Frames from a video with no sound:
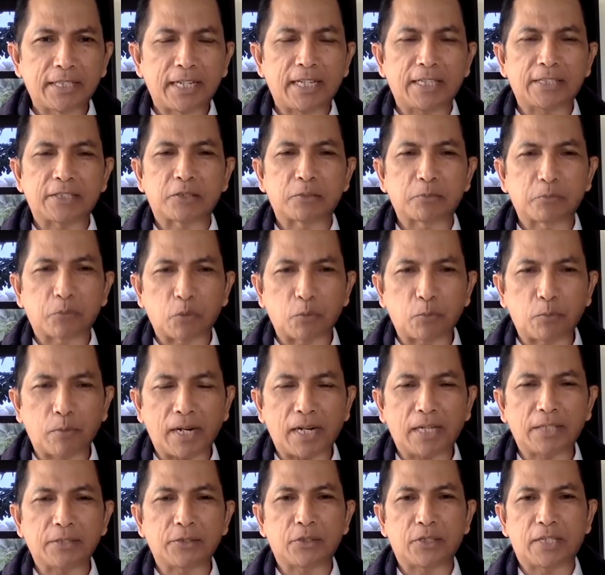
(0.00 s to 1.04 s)
jelas
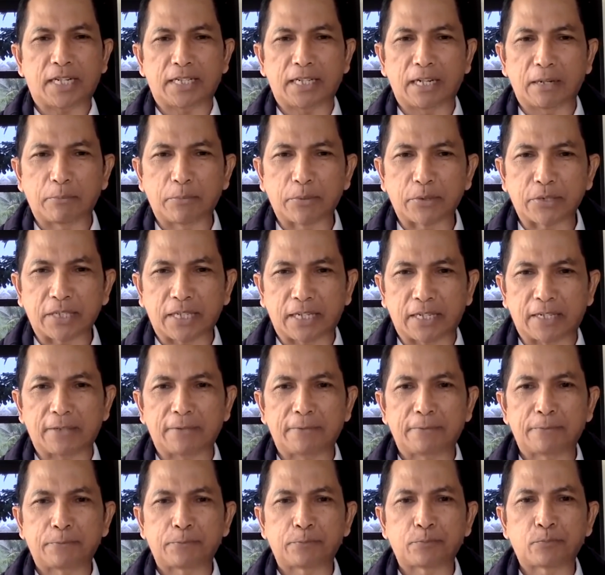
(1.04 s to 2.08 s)
merupakan skandal besar.
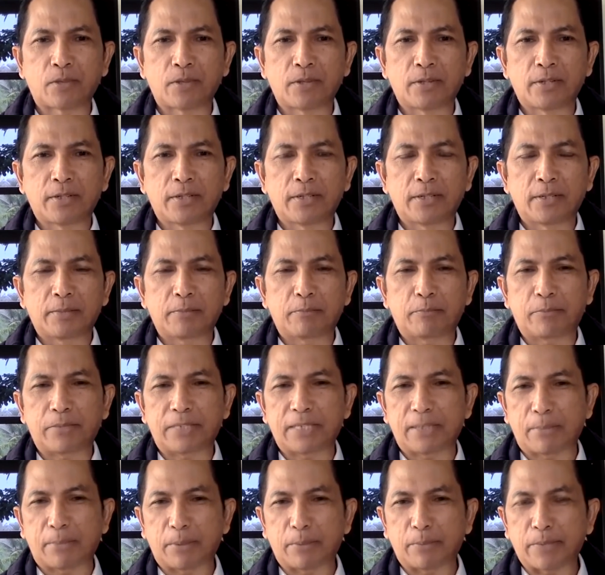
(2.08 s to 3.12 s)

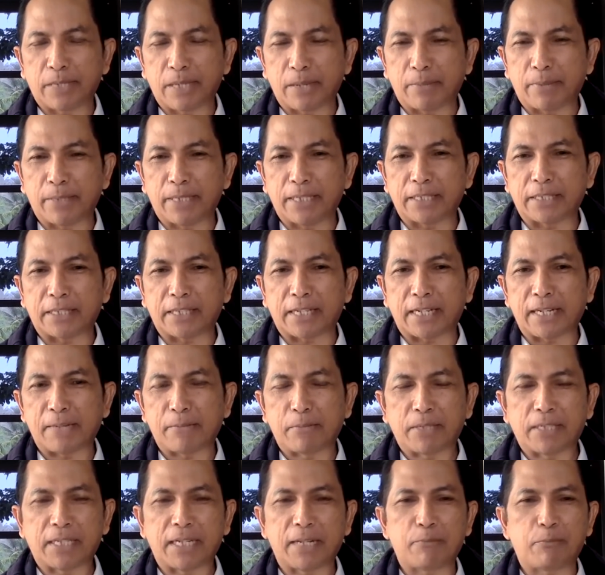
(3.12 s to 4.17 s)
Pejabat-pejabat yang
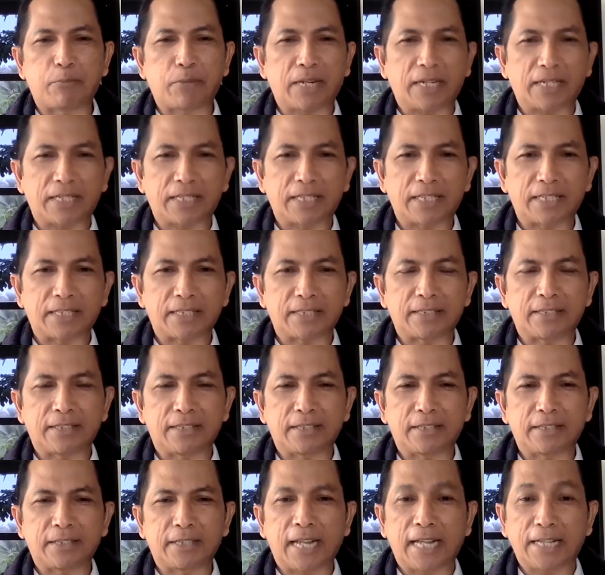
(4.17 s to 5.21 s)
terlibat dalam praktik
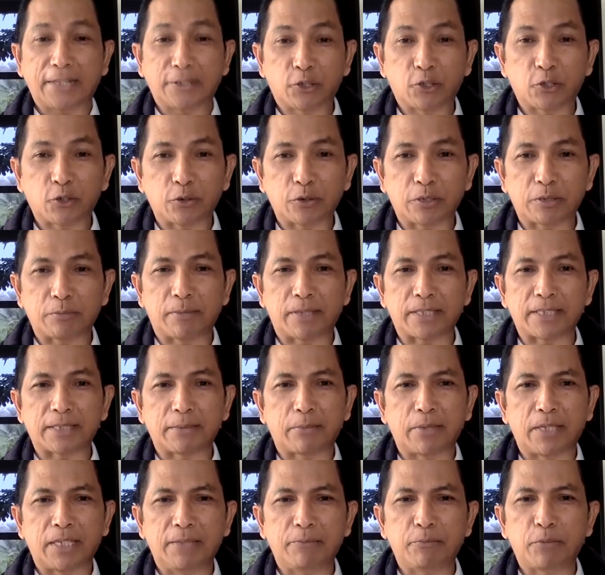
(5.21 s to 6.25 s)
eh, lancung
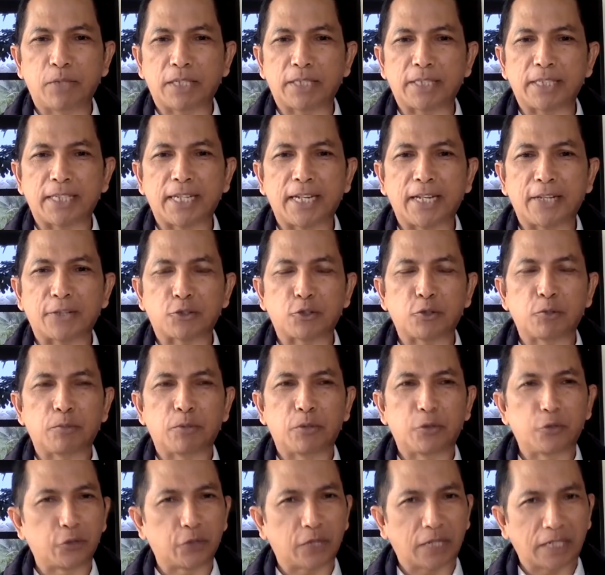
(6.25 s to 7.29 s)
semacam ini biasanya langsung
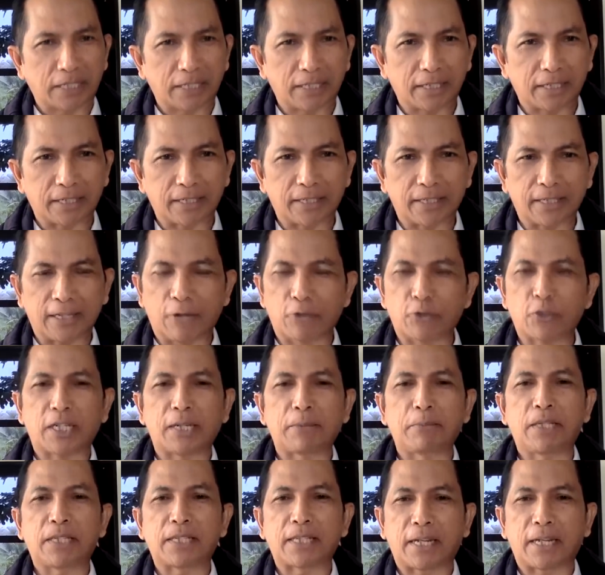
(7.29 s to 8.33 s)
mengundurkan diri. Nggak usah
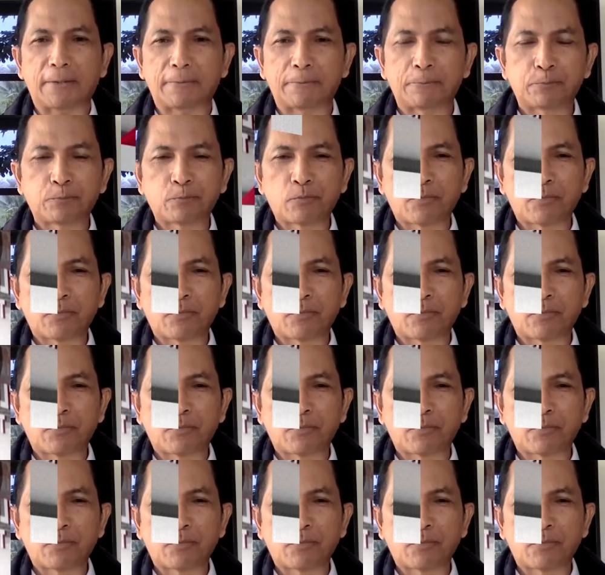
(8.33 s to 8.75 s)
diminta,